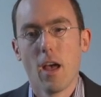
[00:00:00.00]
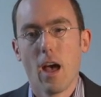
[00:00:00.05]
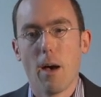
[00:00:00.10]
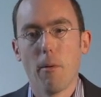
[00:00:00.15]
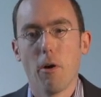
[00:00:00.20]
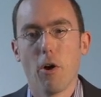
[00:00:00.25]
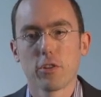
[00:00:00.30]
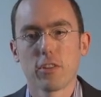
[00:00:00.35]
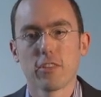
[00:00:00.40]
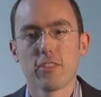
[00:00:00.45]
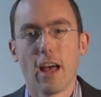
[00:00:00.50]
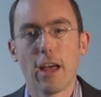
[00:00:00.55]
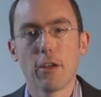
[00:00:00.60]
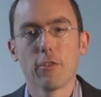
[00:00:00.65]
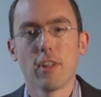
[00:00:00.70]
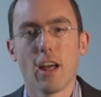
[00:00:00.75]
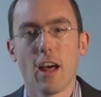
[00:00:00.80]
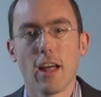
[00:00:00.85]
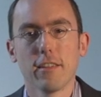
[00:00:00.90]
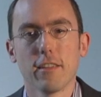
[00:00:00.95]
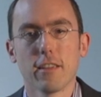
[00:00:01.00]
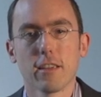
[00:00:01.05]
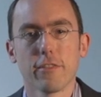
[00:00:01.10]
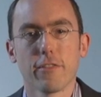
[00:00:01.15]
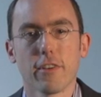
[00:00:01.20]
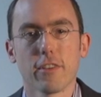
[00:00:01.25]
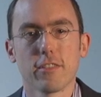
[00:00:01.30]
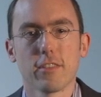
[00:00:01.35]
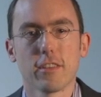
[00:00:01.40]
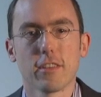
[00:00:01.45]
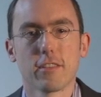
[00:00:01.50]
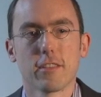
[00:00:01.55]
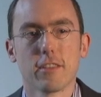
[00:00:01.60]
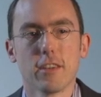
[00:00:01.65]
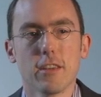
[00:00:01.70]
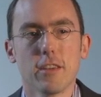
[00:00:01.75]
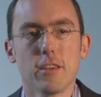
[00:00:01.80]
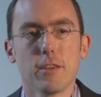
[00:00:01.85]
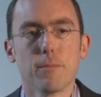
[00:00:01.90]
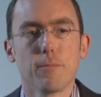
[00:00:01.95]
Aber auch das eine oder andere, was ich
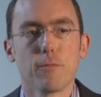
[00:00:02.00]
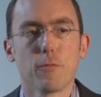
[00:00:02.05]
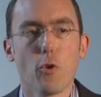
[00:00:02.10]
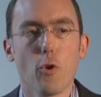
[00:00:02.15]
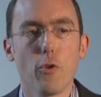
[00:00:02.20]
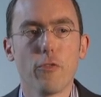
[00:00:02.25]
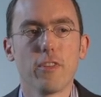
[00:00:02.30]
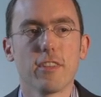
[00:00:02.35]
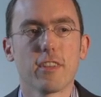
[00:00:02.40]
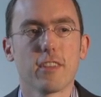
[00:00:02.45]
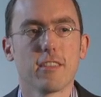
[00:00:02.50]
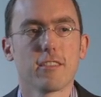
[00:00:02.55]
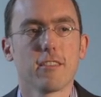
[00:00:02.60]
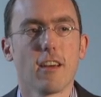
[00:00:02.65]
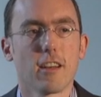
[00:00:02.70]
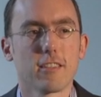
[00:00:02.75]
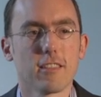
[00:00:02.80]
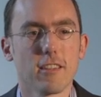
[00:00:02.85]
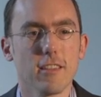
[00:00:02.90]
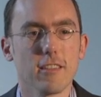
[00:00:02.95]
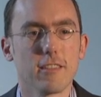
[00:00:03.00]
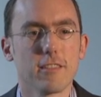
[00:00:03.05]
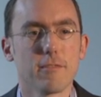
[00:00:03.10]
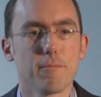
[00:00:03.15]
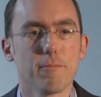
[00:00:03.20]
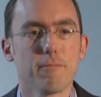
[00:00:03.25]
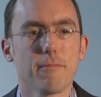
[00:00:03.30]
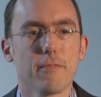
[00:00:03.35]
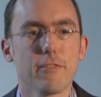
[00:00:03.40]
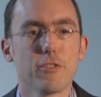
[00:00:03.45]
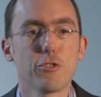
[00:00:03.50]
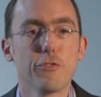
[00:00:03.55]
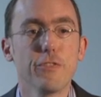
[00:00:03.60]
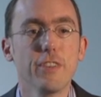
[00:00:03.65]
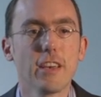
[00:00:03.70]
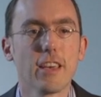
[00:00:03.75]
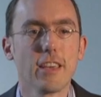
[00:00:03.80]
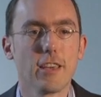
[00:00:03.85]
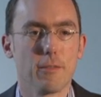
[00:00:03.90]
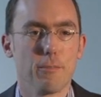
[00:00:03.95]
höflich gesagt als
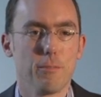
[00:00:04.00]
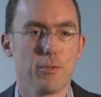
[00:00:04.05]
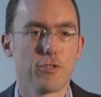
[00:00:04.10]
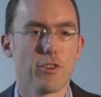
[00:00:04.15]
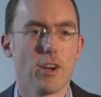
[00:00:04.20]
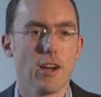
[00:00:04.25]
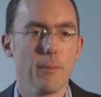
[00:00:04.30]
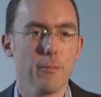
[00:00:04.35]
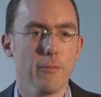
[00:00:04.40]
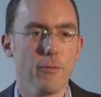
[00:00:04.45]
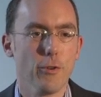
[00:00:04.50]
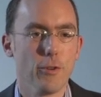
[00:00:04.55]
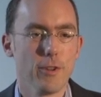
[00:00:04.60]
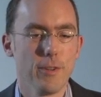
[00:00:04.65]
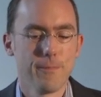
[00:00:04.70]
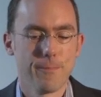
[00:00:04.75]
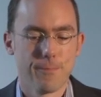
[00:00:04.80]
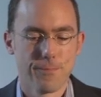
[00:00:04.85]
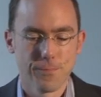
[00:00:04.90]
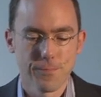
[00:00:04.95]
schwierig beschreiben würde.